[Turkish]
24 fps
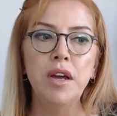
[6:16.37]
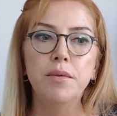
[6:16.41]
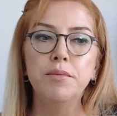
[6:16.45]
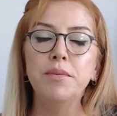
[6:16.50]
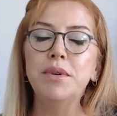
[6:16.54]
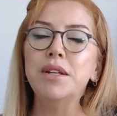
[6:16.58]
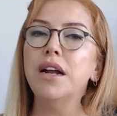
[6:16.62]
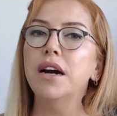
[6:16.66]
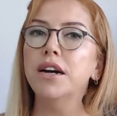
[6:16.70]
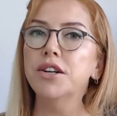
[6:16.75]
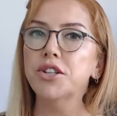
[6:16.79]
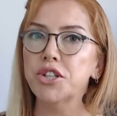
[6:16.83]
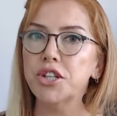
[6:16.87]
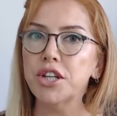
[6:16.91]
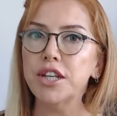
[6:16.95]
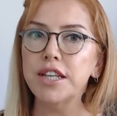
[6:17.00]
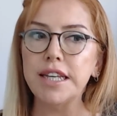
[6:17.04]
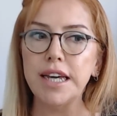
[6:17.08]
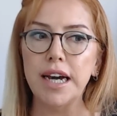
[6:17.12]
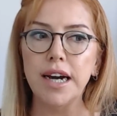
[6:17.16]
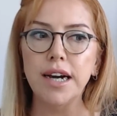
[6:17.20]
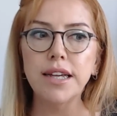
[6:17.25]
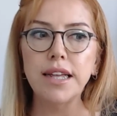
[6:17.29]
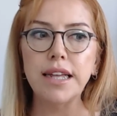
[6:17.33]
Bir aşk
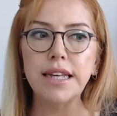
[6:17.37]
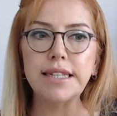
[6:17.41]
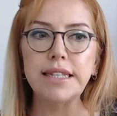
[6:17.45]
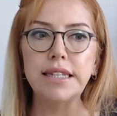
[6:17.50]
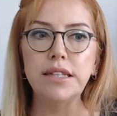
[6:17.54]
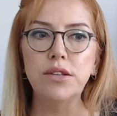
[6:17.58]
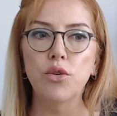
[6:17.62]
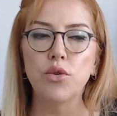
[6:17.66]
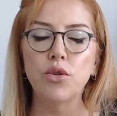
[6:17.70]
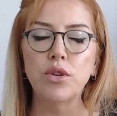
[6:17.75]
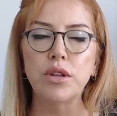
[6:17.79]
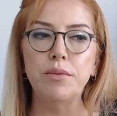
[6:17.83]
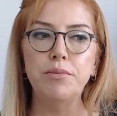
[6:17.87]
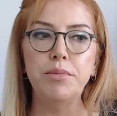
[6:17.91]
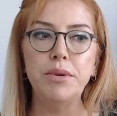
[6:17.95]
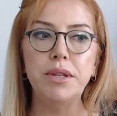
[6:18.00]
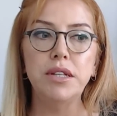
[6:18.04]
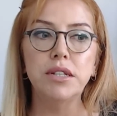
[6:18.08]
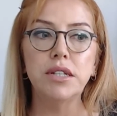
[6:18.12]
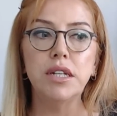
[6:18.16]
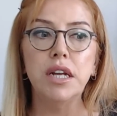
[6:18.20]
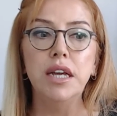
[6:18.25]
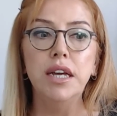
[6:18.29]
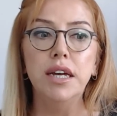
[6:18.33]
hikayesi de
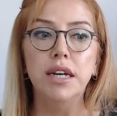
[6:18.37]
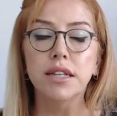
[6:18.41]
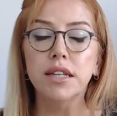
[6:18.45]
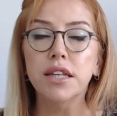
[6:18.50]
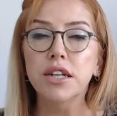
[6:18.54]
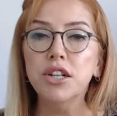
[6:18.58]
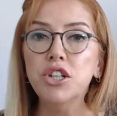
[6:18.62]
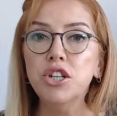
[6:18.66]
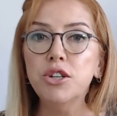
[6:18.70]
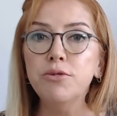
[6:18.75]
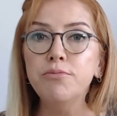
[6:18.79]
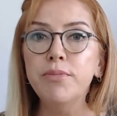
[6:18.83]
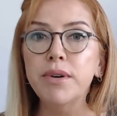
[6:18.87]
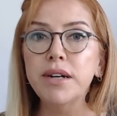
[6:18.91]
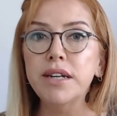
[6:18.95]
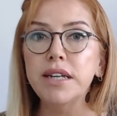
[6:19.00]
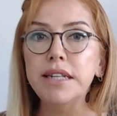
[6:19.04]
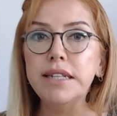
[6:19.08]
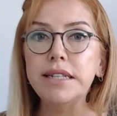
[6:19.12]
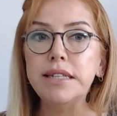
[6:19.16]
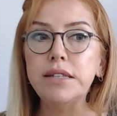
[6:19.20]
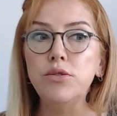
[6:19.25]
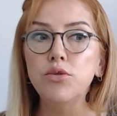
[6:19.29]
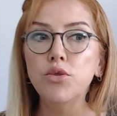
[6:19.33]
olabilir. Taşınmak
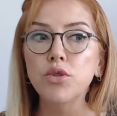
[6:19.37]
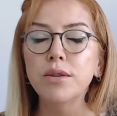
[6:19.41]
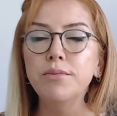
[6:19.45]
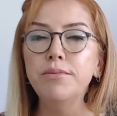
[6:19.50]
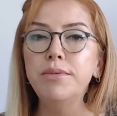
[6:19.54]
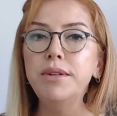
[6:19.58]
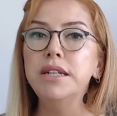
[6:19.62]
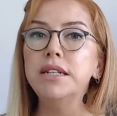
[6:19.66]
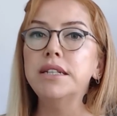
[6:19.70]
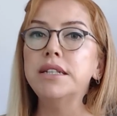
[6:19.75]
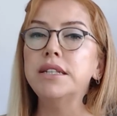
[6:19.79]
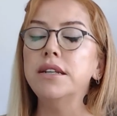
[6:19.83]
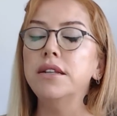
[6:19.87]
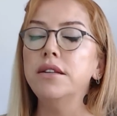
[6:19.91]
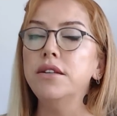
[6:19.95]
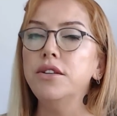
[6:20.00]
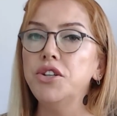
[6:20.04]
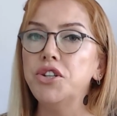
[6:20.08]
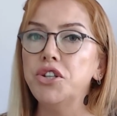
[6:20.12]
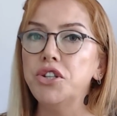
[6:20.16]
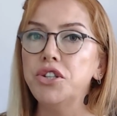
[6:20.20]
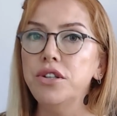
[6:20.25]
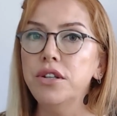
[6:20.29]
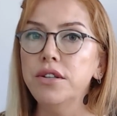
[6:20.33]
istiyor olabilirsin.
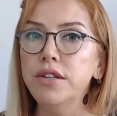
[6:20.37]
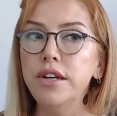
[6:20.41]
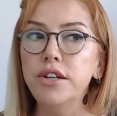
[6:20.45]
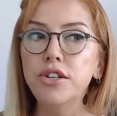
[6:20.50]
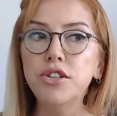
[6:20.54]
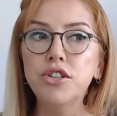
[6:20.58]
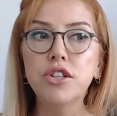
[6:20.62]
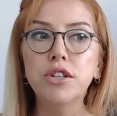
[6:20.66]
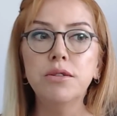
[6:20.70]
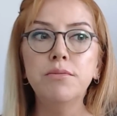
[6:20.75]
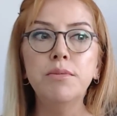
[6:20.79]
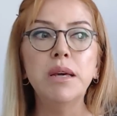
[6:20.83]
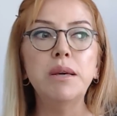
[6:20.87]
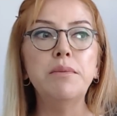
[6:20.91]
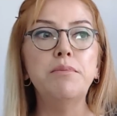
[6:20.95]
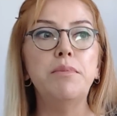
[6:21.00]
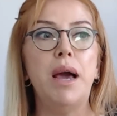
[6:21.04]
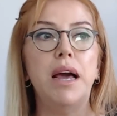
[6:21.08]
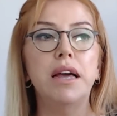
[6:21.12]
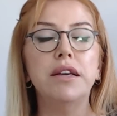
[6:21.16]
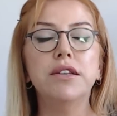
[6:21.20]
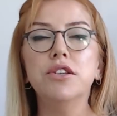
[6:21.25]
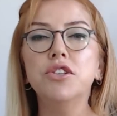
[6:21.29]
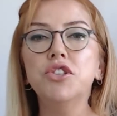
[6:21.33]
İşini değiştirmek,
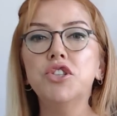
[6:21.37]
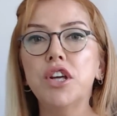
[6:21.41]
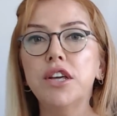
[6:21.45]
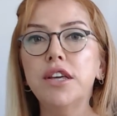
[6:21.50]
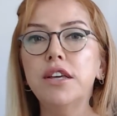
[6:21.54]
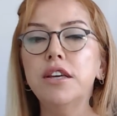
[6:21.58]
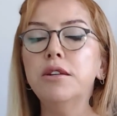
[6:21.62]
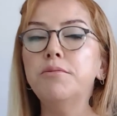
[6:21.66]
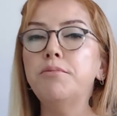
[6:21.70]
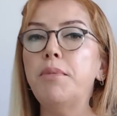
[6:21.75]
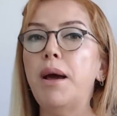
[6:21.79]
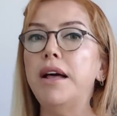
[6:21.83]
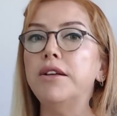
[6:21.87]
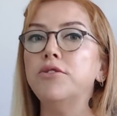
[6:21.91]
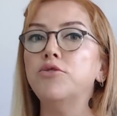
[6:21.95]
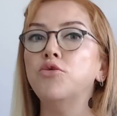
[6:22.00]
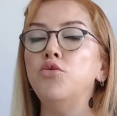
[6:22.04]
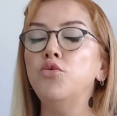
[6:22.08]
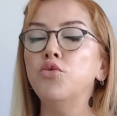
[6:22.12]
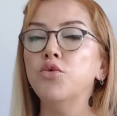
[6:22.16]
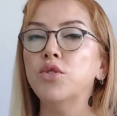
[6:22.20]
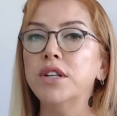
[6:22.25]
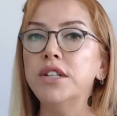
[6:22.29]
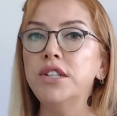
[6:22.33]
belki şehir, belki
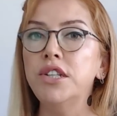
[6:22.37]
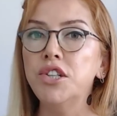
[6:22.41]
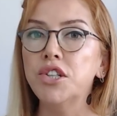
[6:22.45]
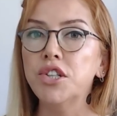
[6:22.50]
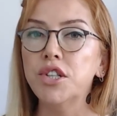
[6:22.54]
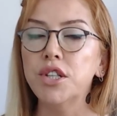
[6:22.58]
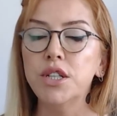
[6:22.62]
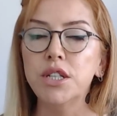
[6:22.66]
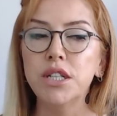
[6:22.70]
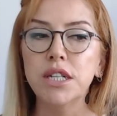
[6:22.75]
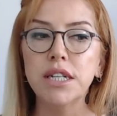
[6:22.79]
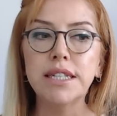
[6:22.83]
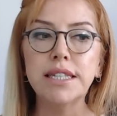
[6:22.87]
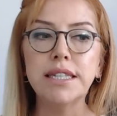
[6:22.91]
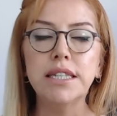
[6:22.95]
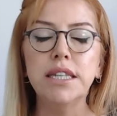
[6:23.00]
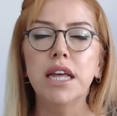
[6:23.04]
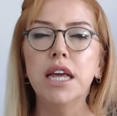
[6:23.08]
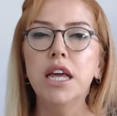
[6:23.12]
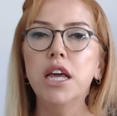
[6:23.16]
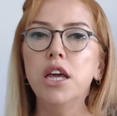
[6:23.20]
ülke değiştireceksin.